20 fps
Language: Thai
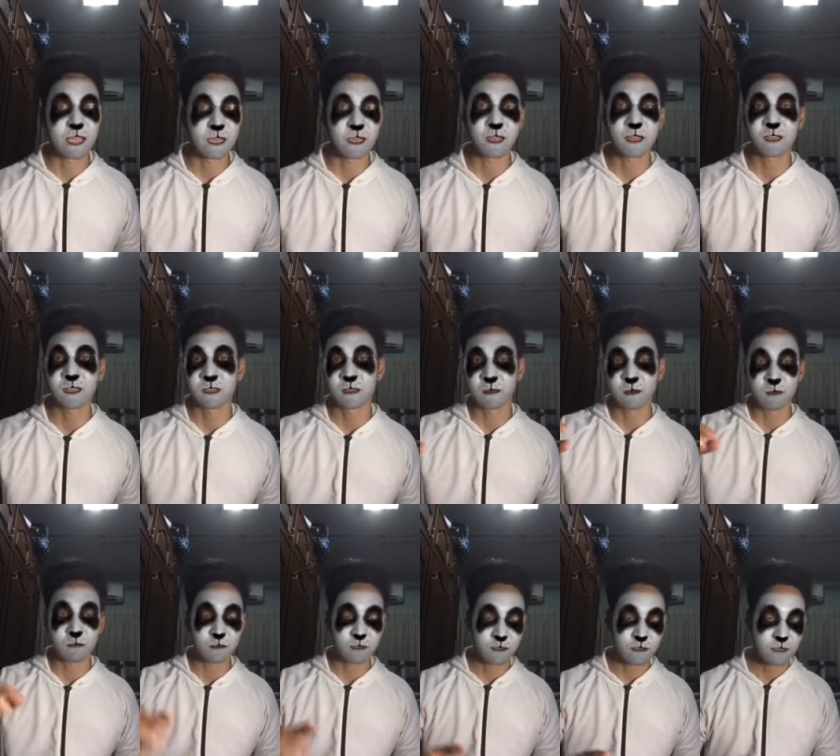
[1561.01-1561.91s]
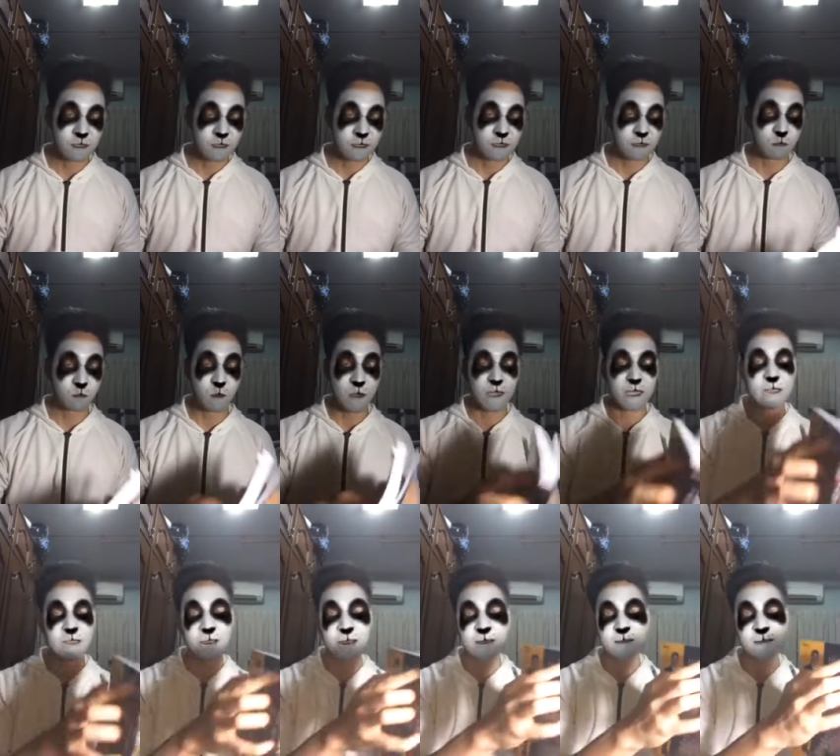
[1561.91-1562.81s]
อ่ก็คือเขาหัวก
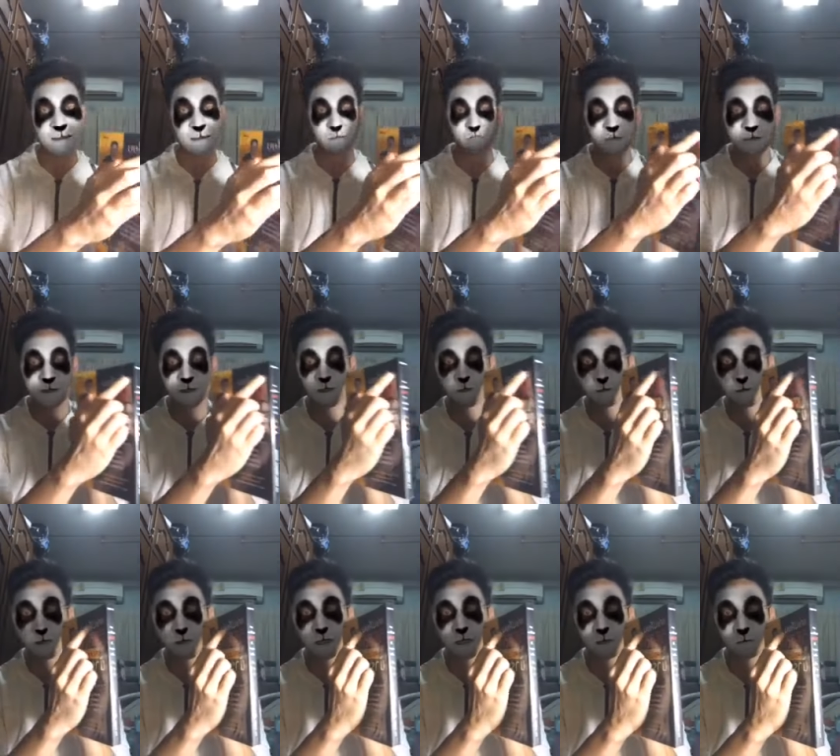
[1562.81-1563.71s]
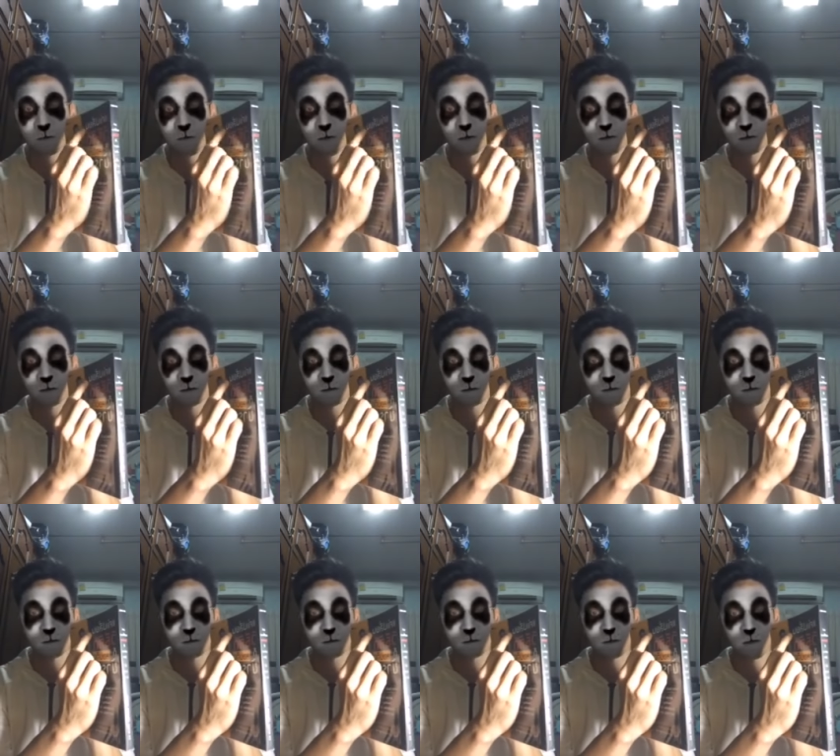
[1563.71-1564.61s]
ระดาษเป็นชื่อพี่ใช่ไหม
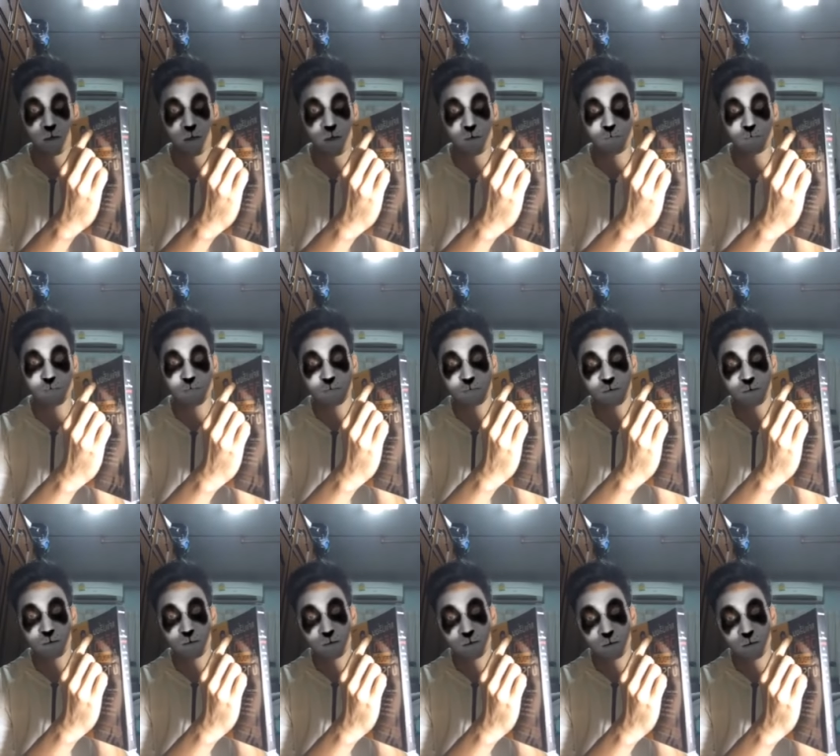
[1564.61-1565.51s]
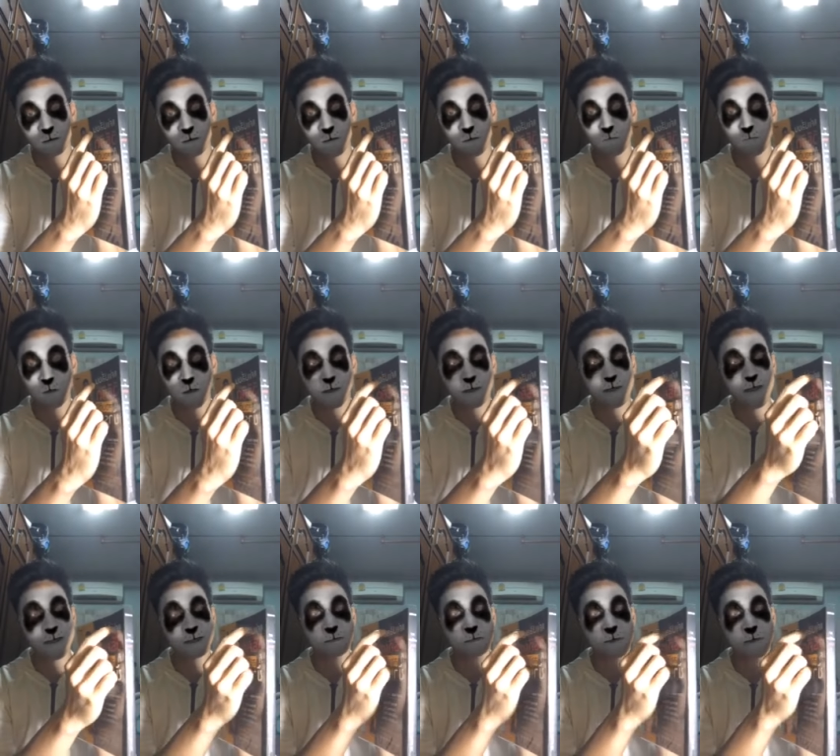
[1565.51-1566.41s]
นะครับ แล้วหัวกระดา
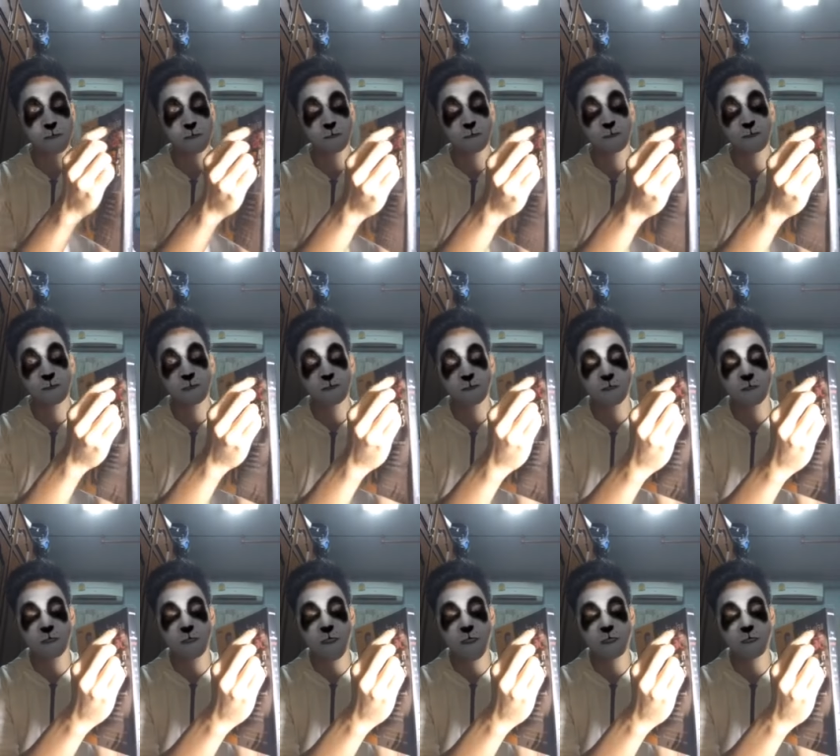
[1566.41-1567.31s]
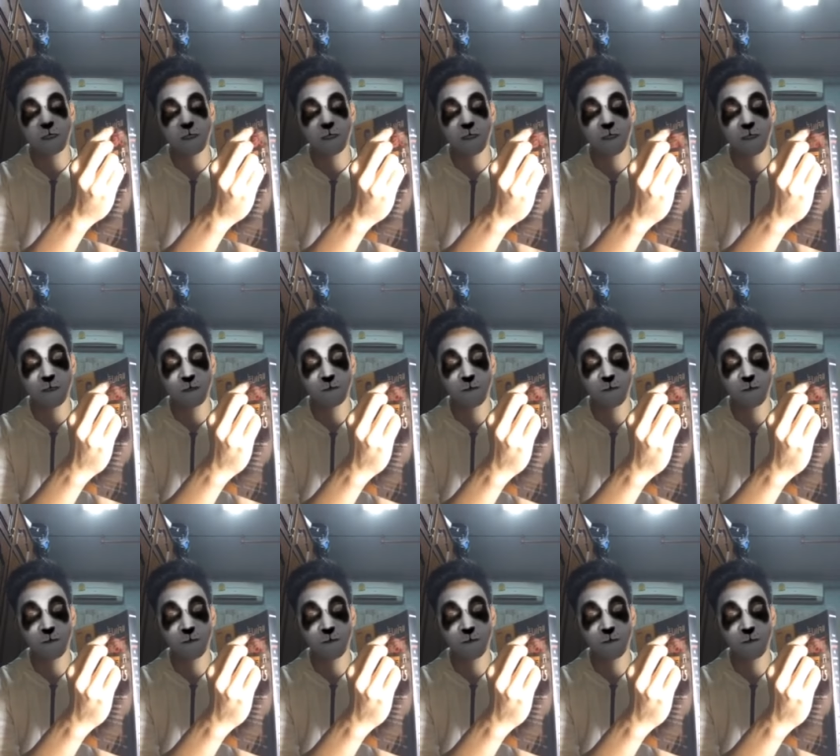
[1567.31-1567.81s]
ษจะมีเลขซีรีส์เอา